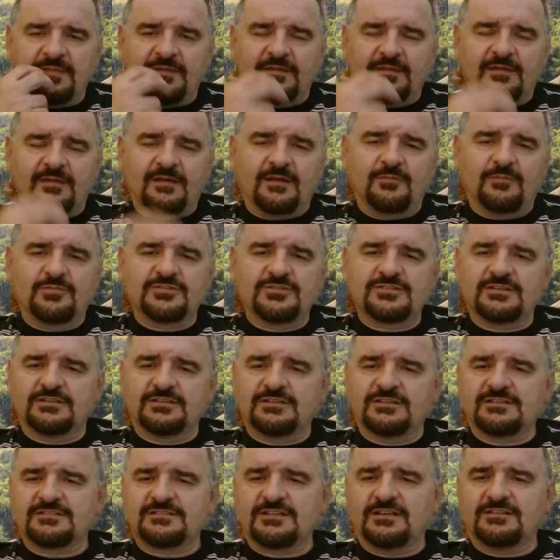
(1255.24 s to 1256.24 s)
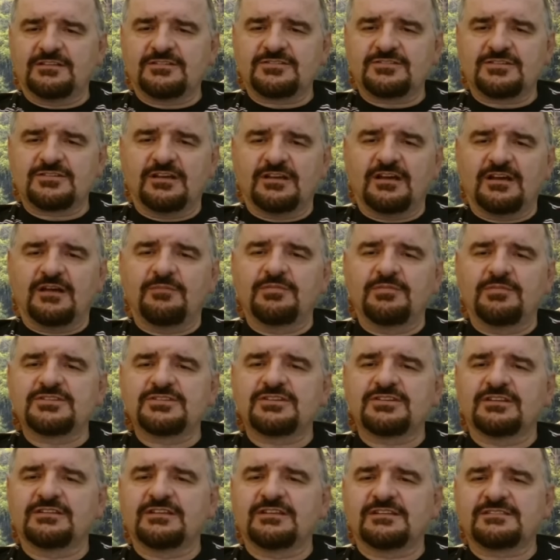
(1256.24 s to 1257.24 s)
Обычно достаточно,
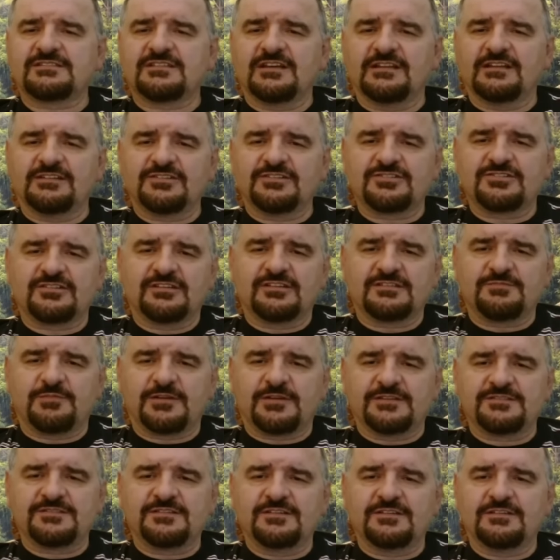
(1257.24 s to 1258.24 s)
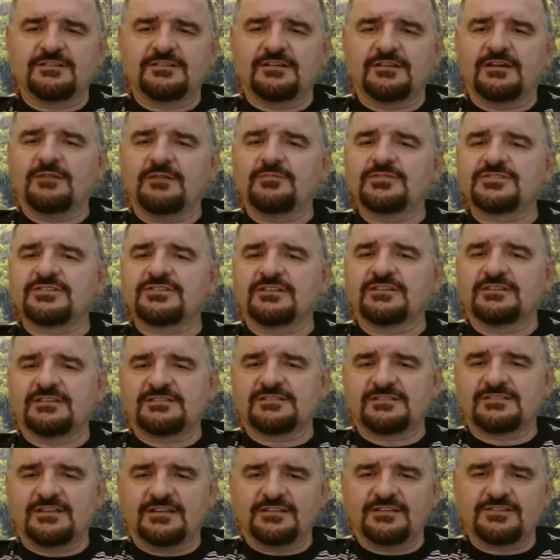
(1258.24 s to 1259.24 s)
обычно достаточно спросить, обычно
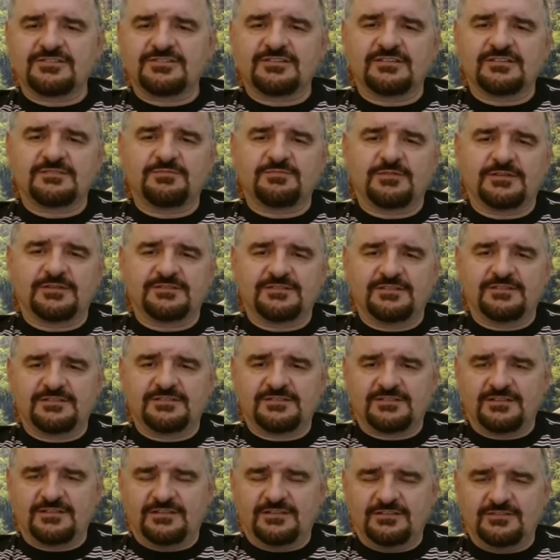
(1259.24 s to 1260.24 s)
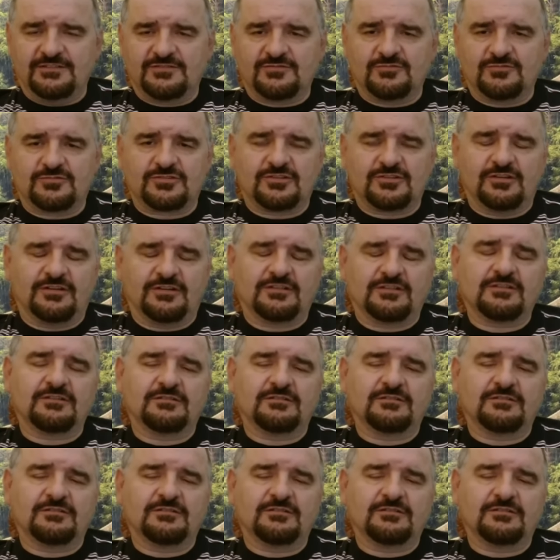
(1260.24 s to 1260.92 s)
достаточно спросить столицу штата.